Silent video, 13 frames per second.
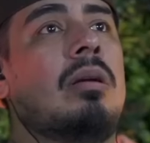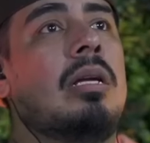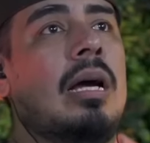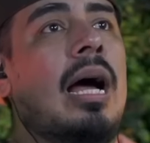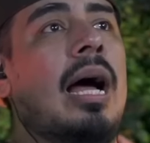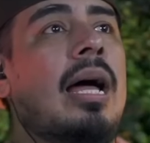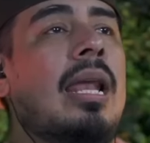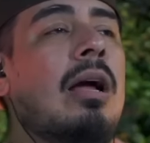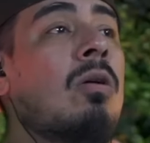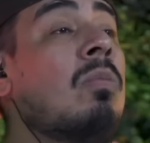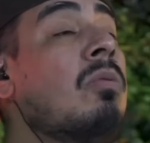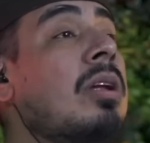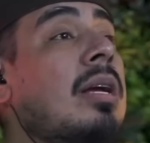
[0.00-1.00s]
Eh, ajá, la
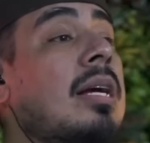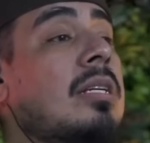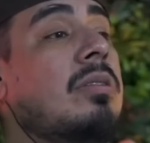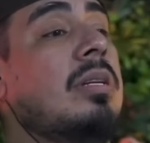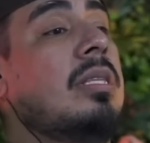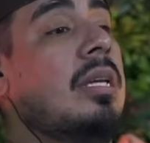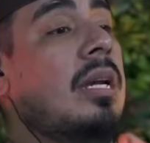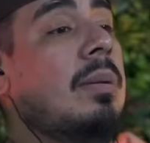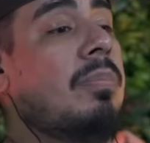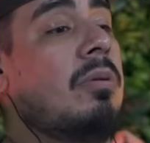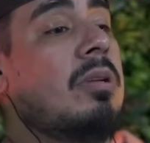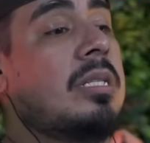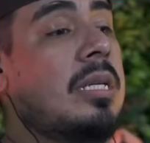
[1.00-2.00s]
comunicación entre la
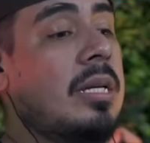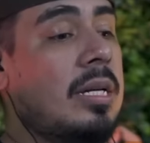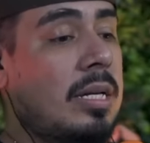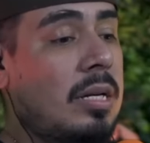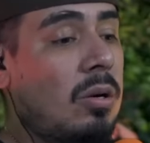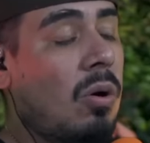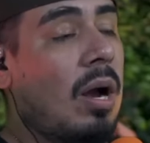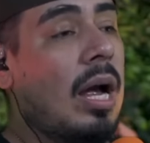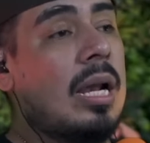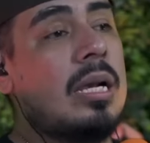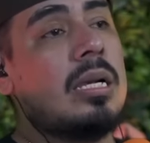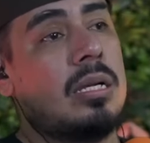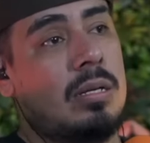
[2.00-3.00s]
policía
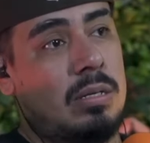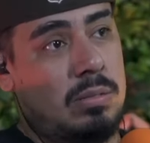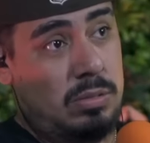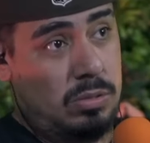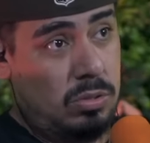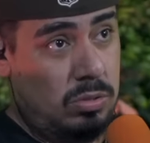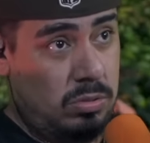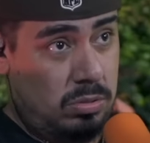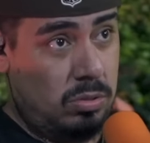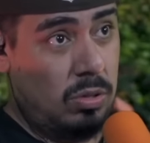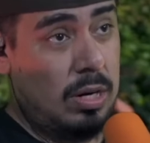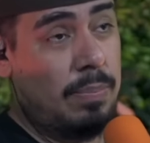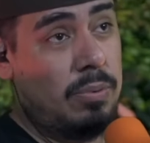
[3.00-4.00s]
local con,
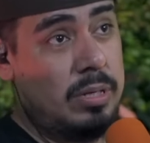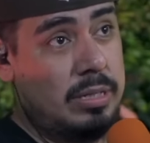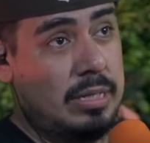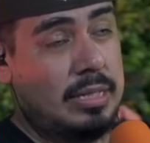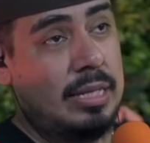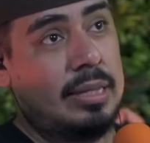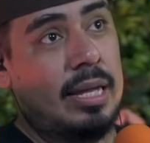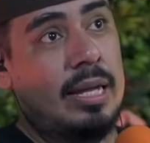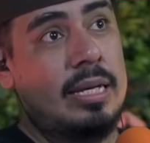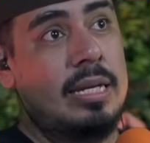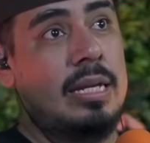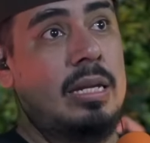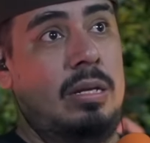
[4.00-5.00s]
la policía
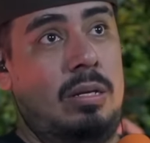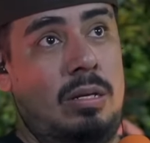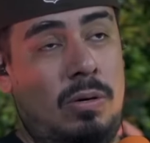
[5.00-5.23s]
estatal y,